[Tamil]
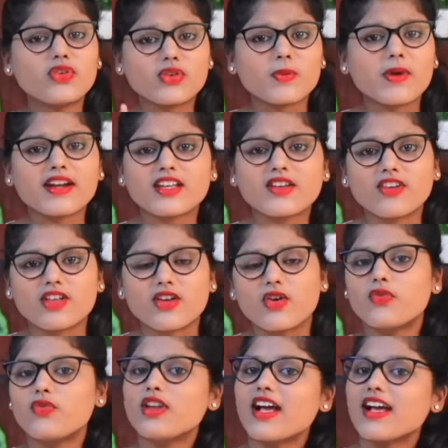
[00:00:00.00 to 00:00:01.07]
ரொமான்டிக்
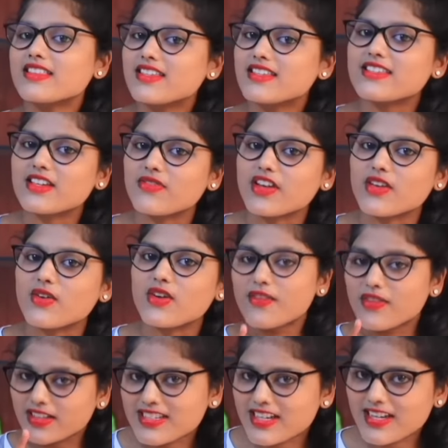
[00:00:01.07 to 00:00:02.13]
வீடியோஸ் ஃபுல் அன்சென்சார்
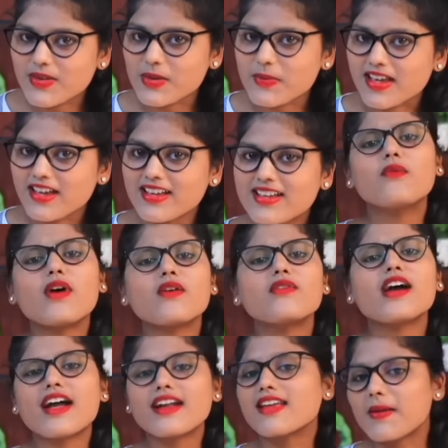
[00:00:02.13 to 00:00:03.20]
வீடியோஸ் இப்ப உடனே பார்க்கணுமா
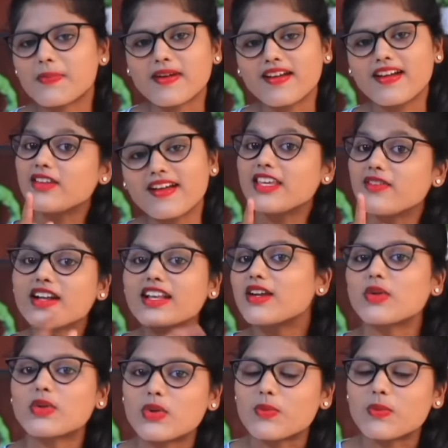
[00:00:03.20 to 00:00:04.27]
ஜெல்சா ஆப்ப
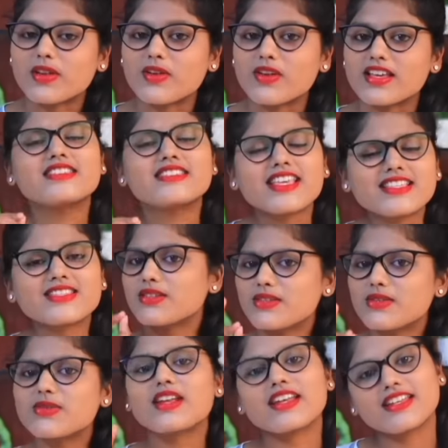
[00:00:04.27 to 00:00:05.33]
டவுன்லோட் பண்ணுங்க ஜஸ்ட் டூ
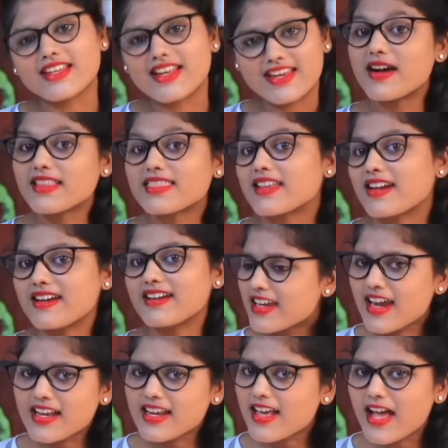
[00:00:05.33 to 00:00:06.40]
நைன்டி நைன் மட்டும்தான்
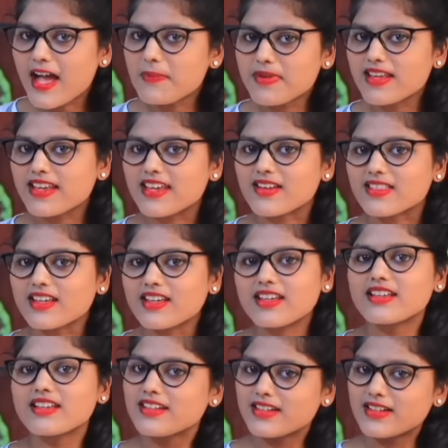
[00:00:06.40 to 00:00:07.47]
கீழே ஆப்போட
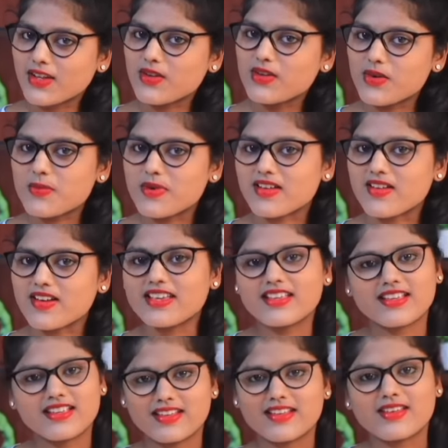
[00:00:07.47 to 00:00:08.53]
லிங்க் இருக்கு டவுன்லோட் பண்ணுங்க
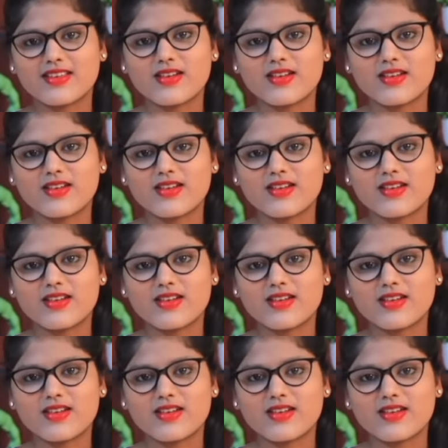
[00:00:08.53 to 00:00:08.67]
என்ஜாய்